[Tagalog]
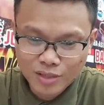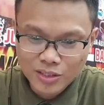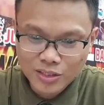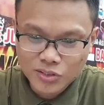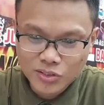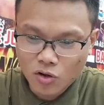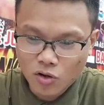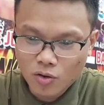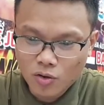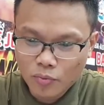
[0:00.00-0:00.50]

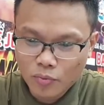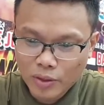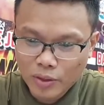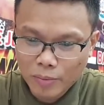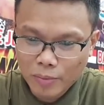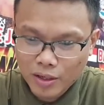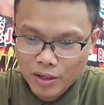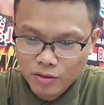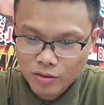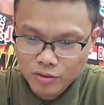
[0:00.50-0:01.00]
So, may,
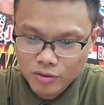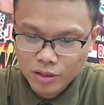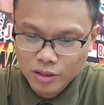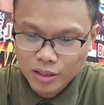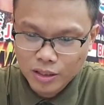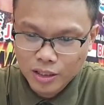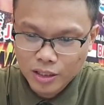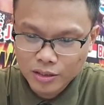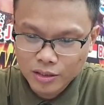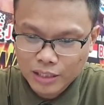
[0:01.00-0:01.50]
merong
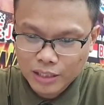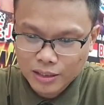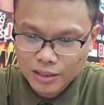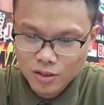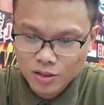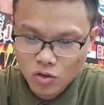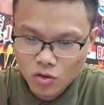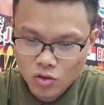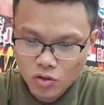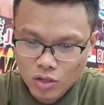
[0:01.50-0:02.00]
uh,
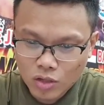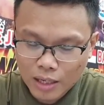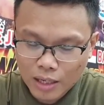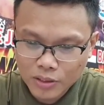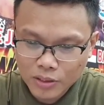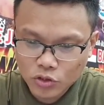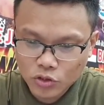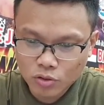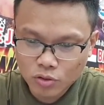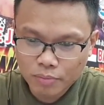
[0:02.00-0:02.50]
tatlong
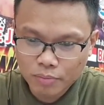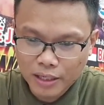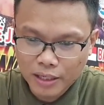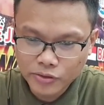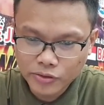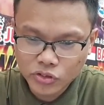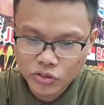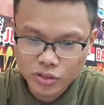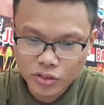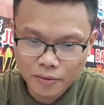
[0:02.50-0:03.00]
amateur
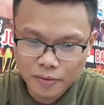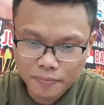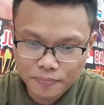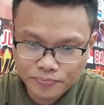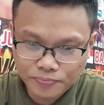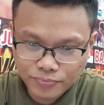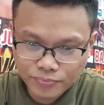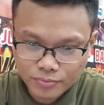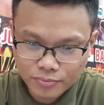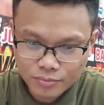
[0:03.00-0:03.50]
bouts.
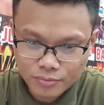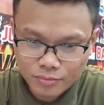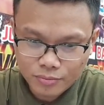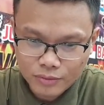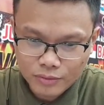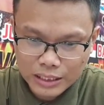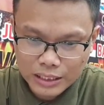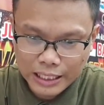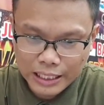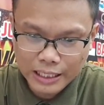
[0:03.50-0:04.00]

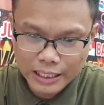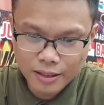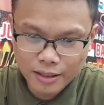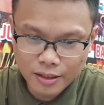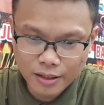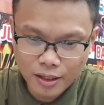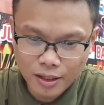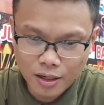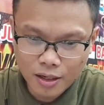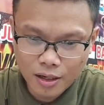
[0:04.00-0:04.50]

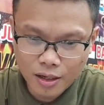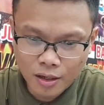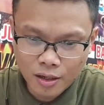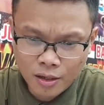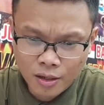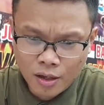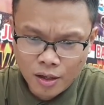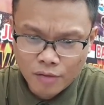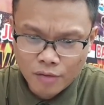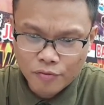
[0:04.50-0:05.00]
And uh,
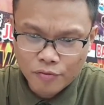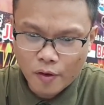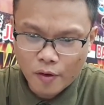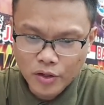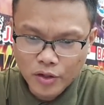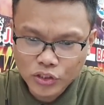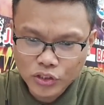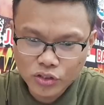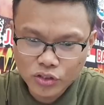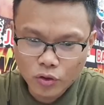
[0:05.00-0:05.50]

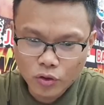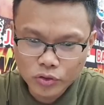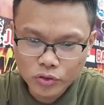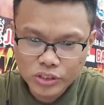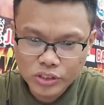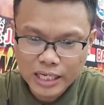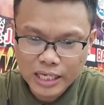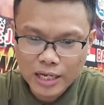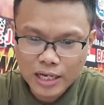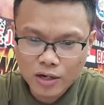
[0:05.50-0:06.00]
first,
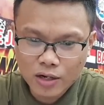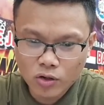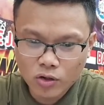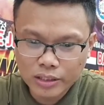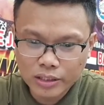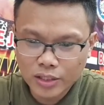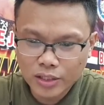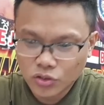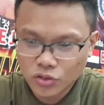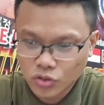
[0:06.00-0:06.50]
Jose
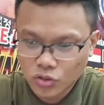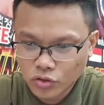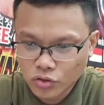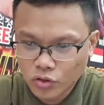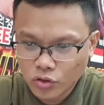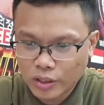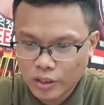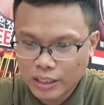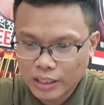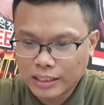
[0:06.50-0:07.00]
Roda
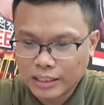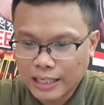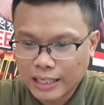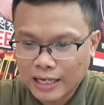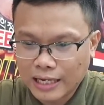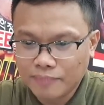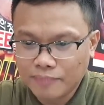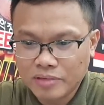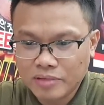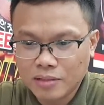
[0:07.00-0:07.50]
Jr. and
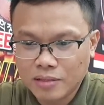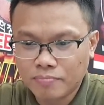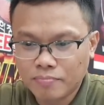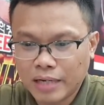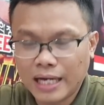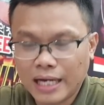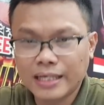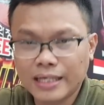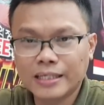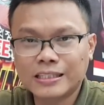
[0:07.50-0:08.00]
Alvin
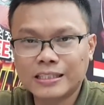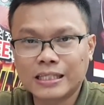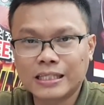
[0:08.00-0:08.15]
Baez.